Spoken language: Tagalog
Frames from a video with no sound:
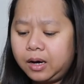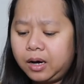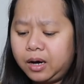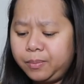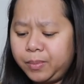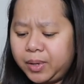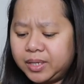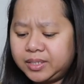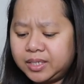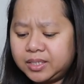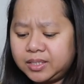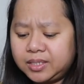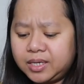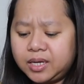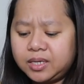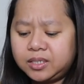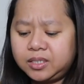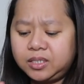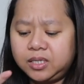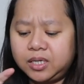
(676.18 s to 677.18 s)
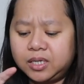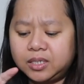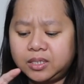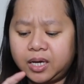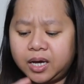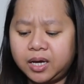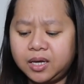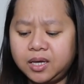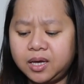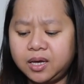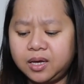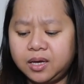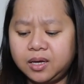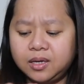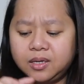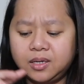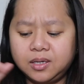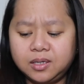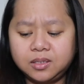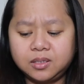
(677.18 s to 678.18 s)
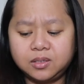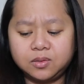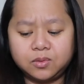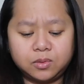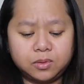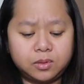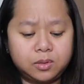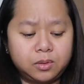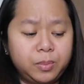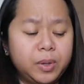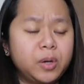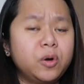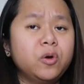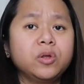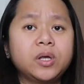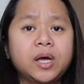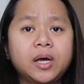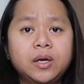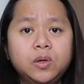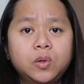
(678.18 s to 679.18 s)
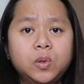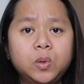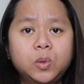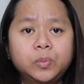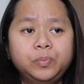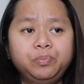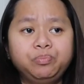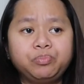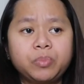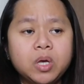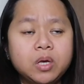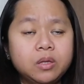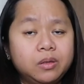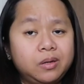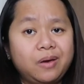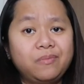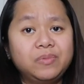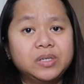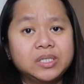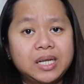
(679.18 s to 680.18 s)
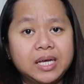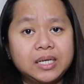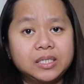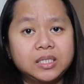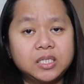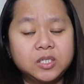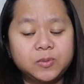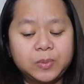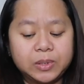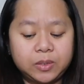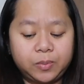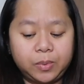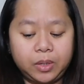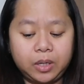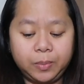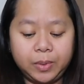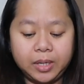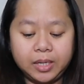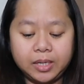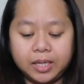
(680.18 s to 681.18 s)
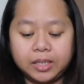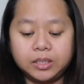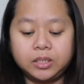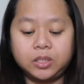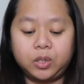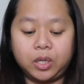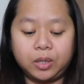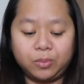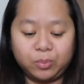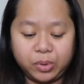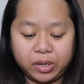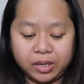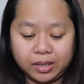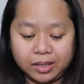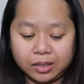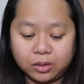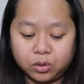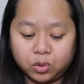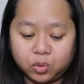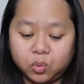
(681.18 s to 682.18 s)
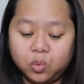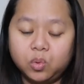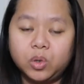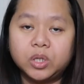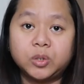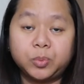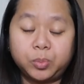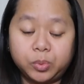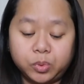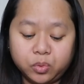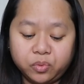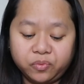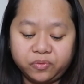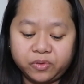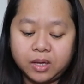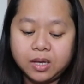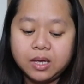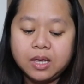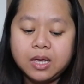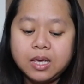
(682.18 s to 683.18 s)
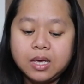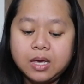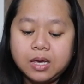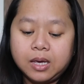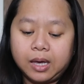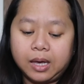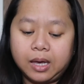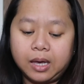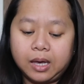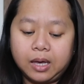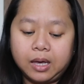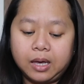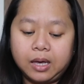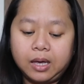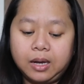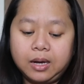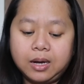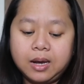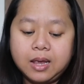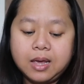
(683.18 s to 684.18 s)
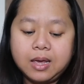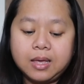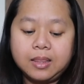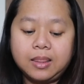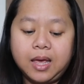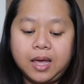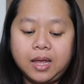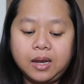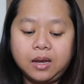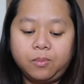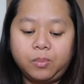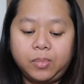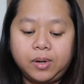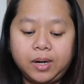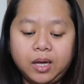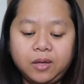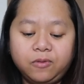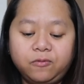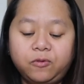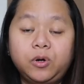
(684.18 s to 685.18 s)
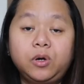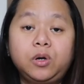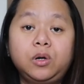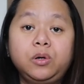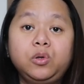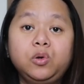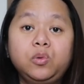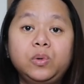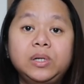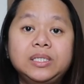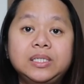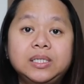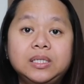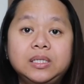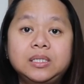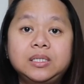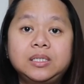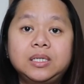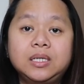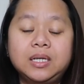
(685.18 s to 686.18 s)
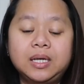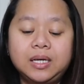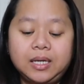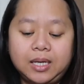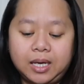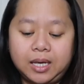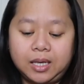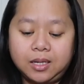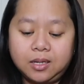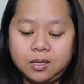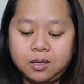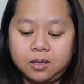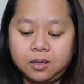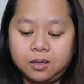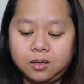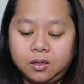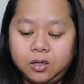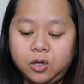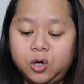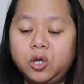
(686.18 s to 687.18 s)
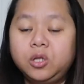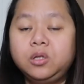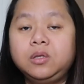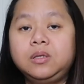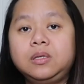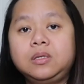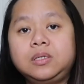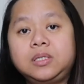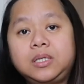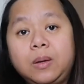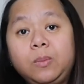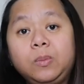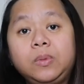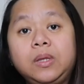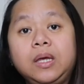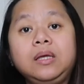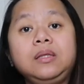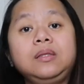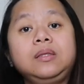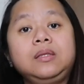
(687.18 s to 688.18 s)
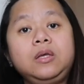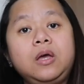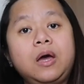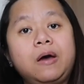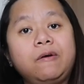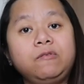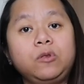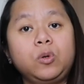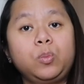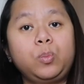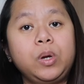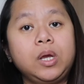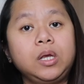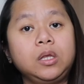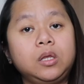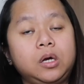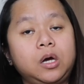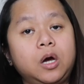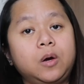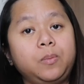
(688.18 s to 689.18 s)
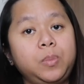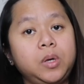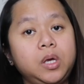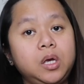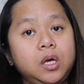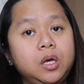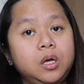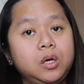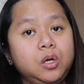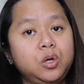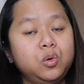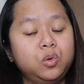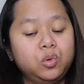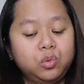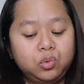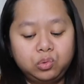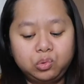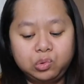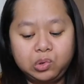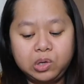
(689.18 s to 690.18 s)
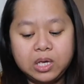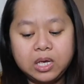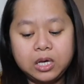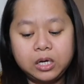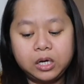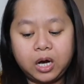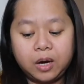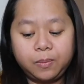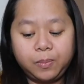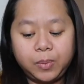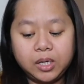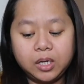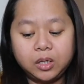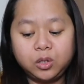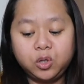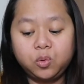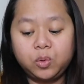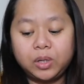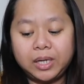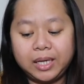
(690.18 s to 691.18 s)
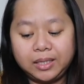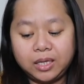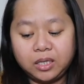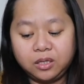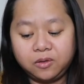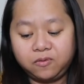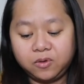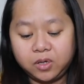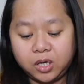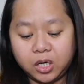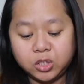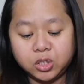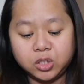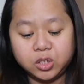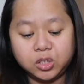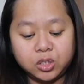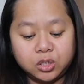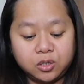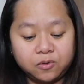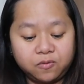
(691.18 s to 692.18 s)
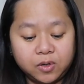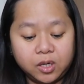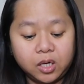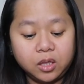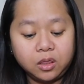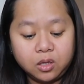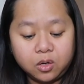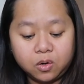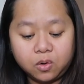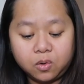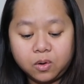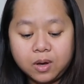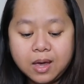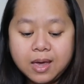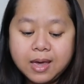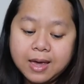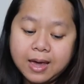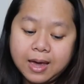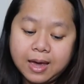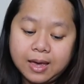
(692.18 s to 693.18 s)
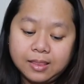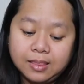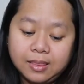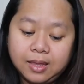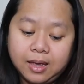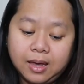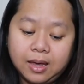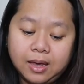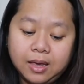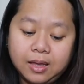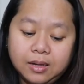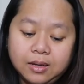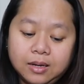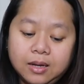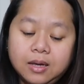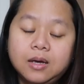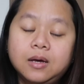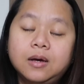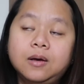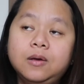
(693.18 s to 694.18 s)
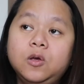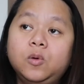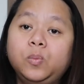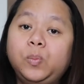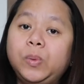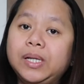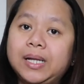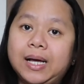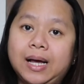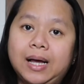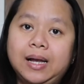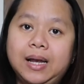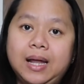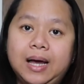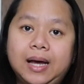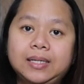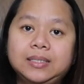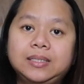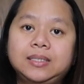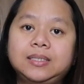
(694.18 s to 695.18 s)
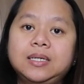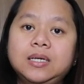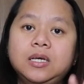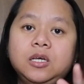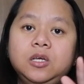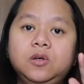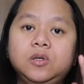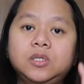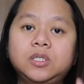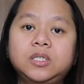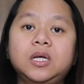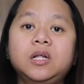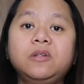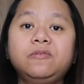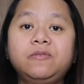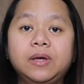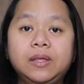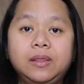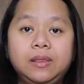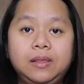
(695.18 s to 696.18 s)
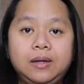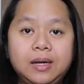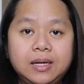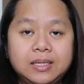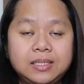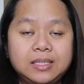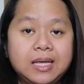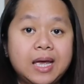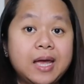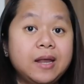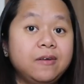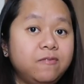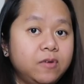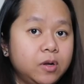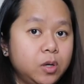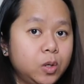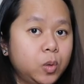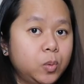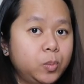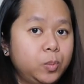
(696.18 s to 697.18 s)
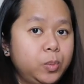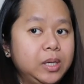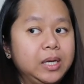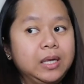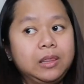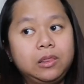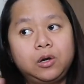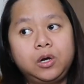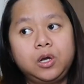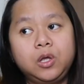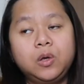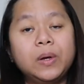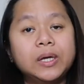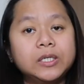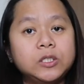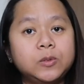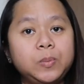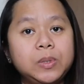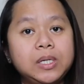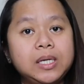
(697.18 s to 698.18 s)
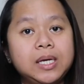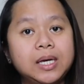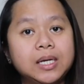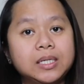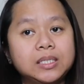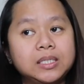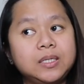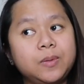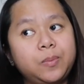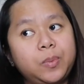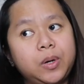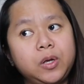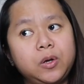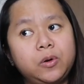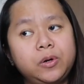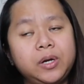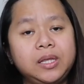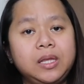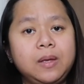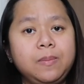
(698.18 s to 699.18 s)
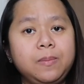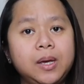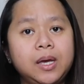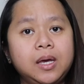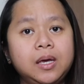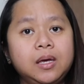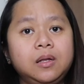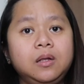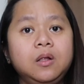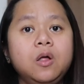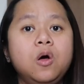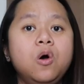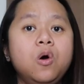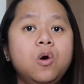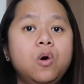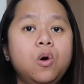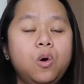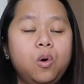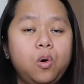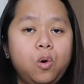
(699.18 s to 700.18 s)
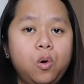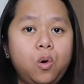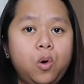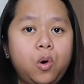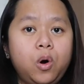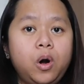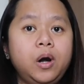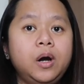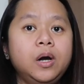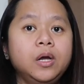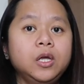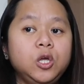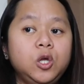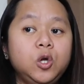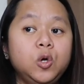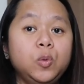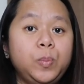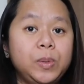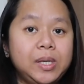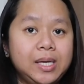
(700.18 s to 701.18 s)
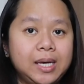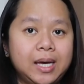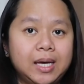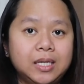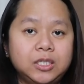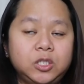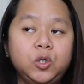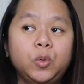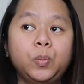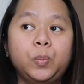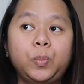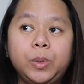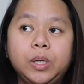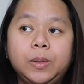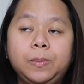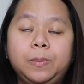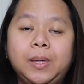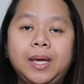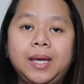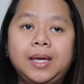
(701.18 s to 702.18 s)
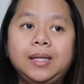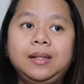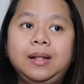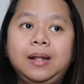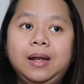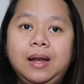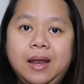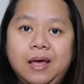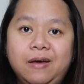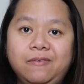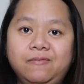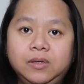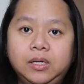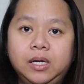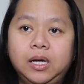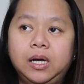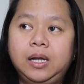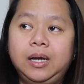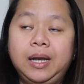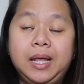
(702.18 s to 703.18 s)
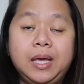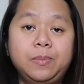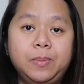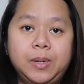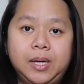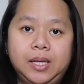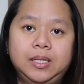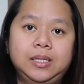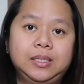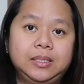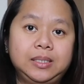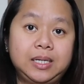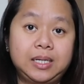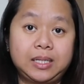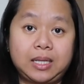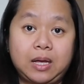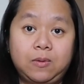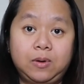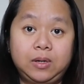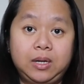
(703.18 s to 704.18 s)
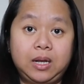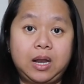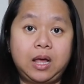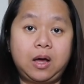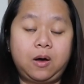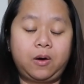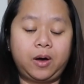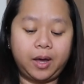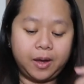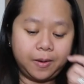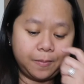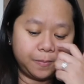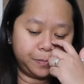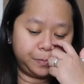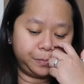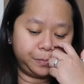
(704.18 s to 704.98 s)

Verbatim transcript: um, SSS, GSIS or meron kayong driver's license pa sa Pilipinas you can bring that too as proof and then number 8 for dual citizen again yon same thing, you have to bring the copy, yung copy ng dual identification certificate nyo, and then, yung pinakalas, yung self-address envelope, either USPS na priority mail, or UPS, yung prepaid uh, label, ang tinatawag nila, okay?